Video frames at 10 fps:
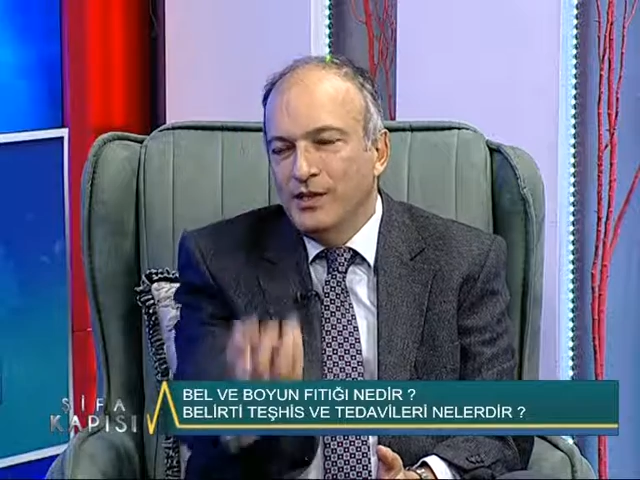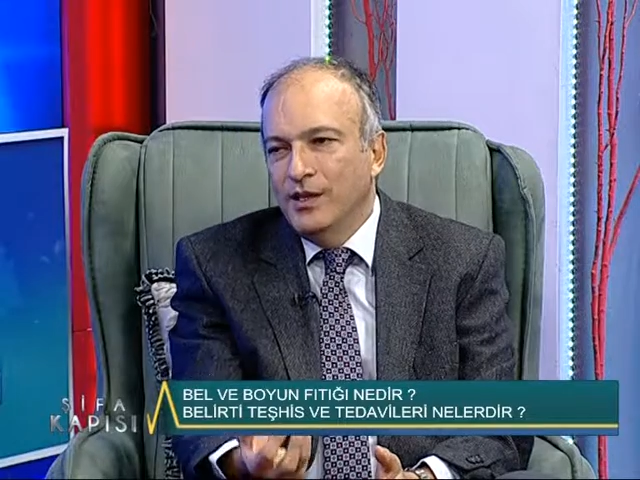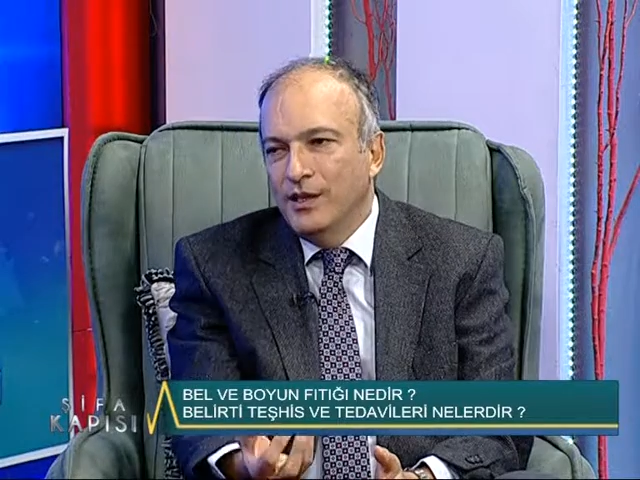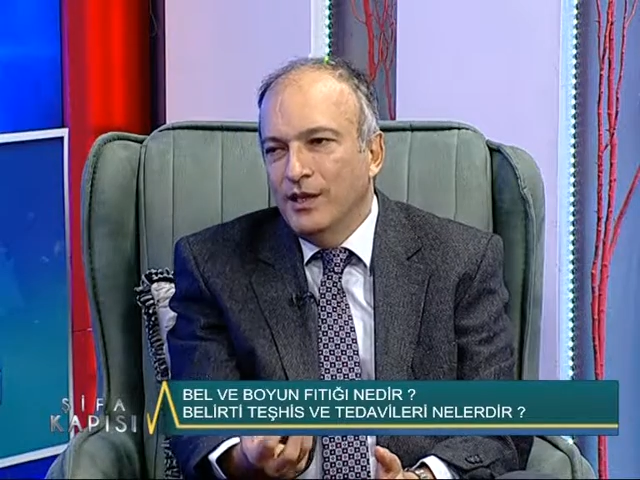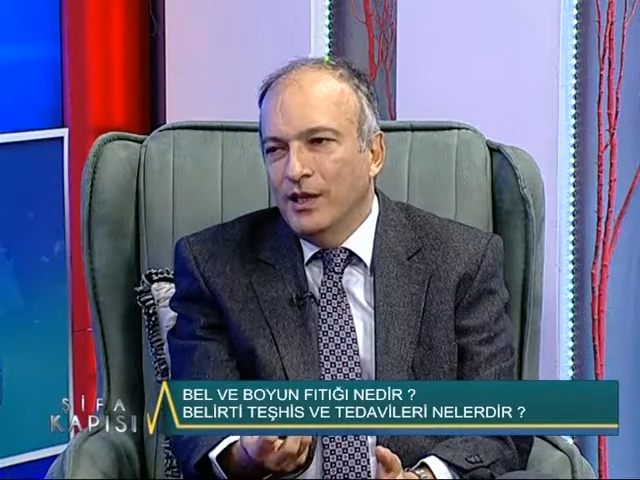
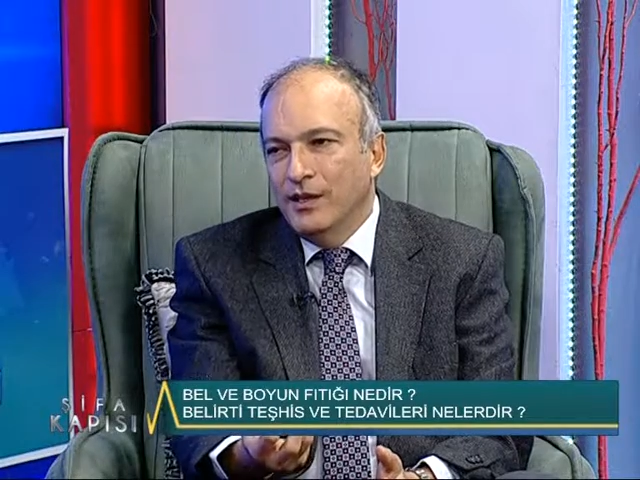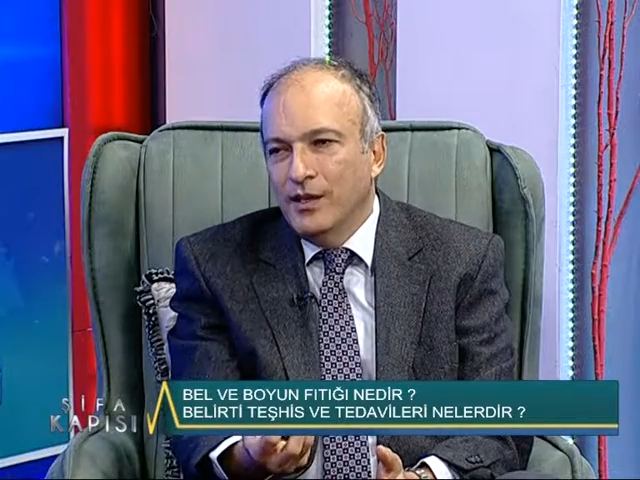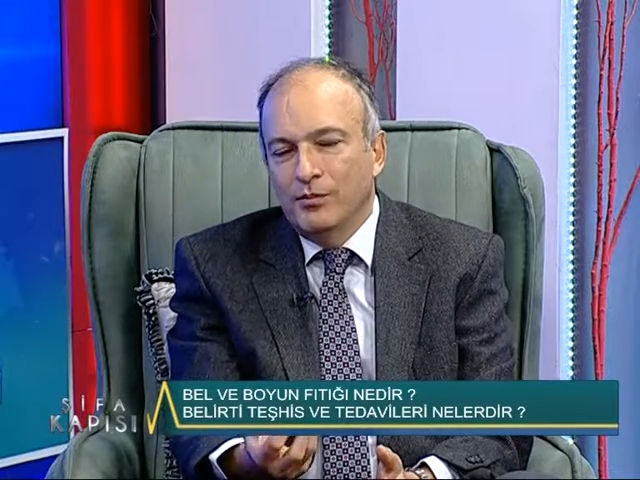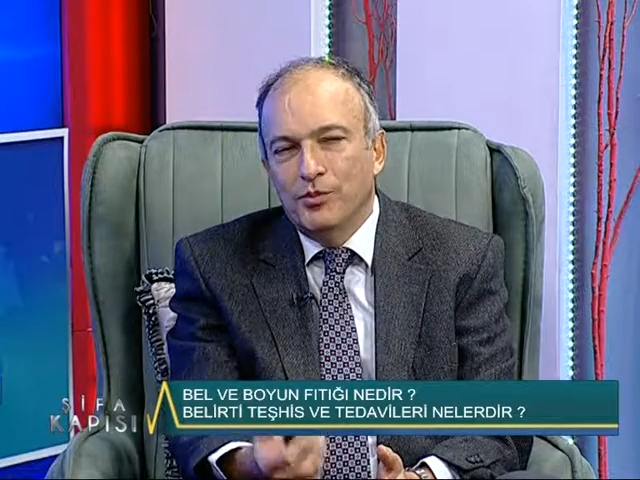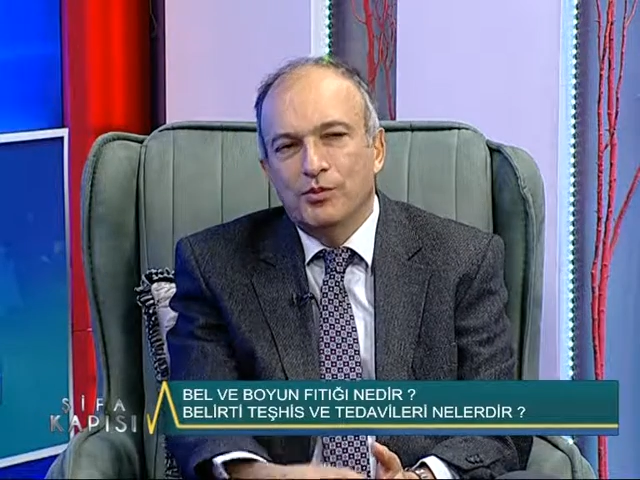
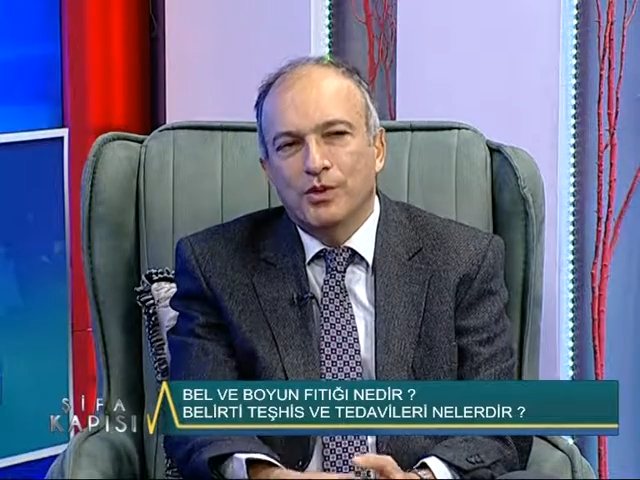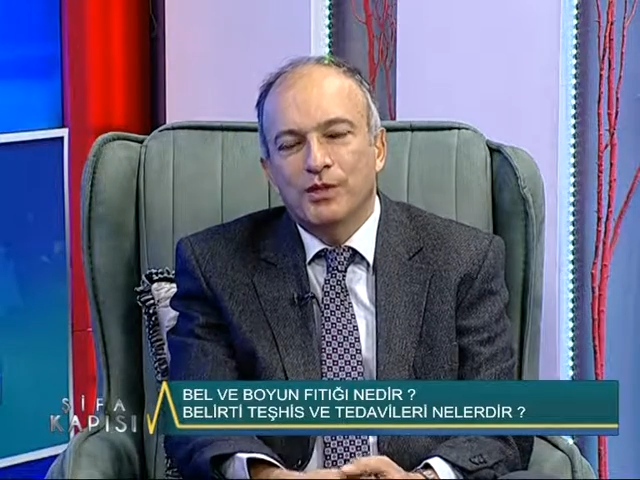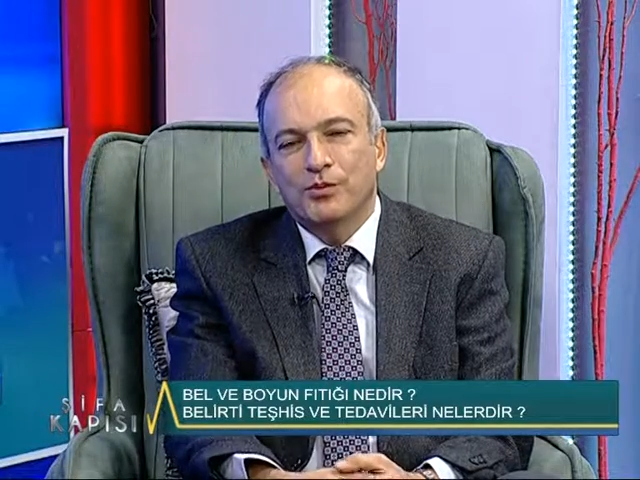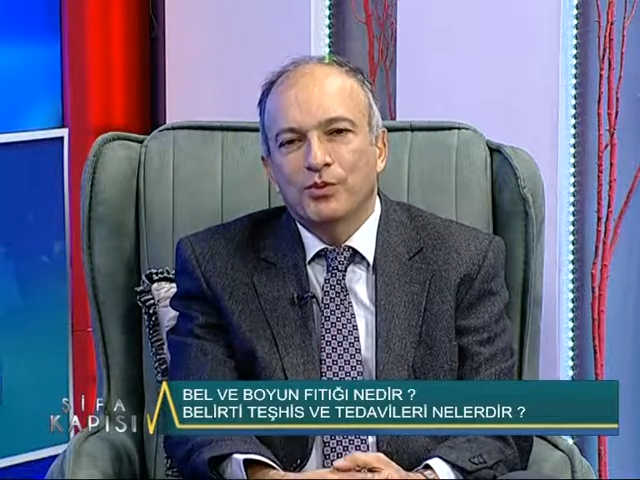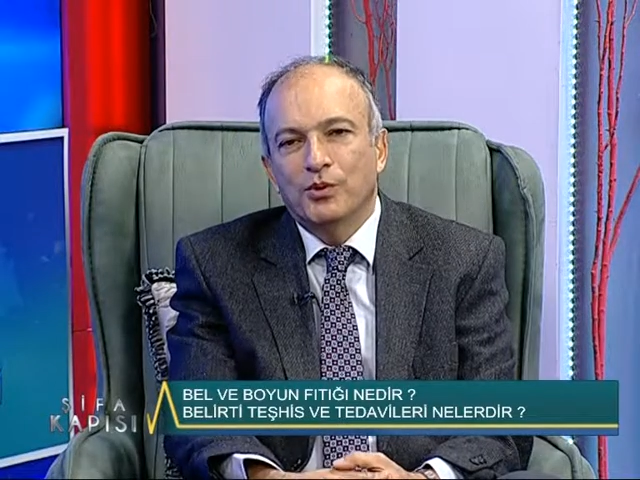ilgilendiren bir
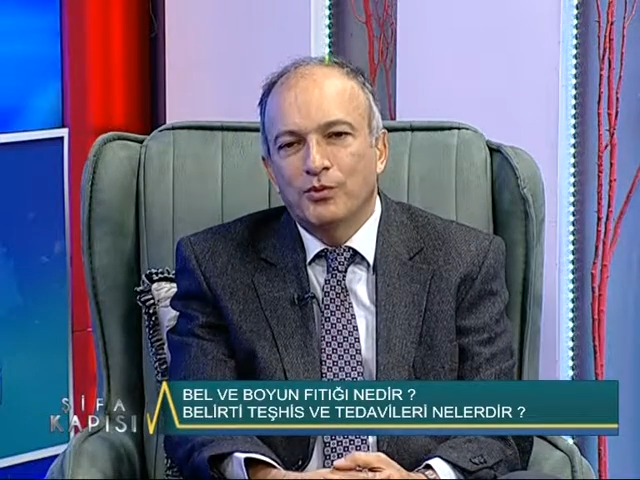süreç. Bu